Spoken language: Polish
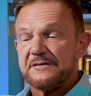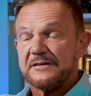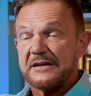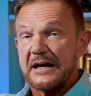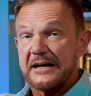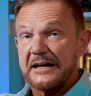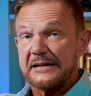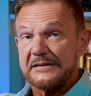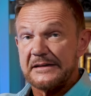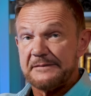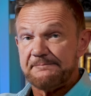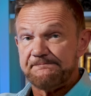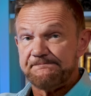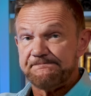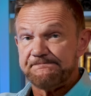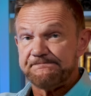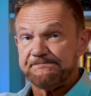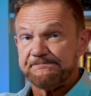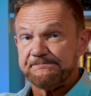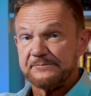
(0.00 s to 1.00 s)
w karate.
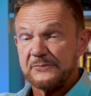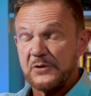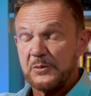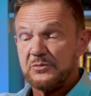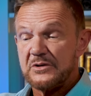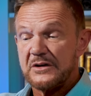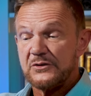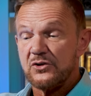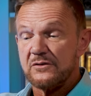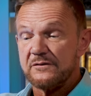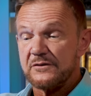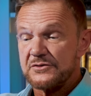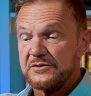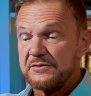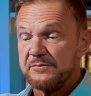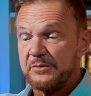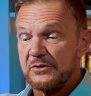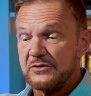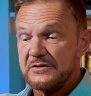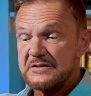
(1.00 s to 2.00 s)
To była nowość
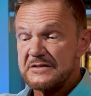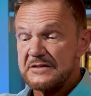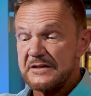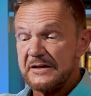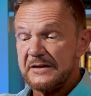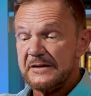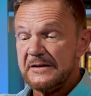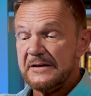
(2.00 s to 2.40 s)
w Polsce.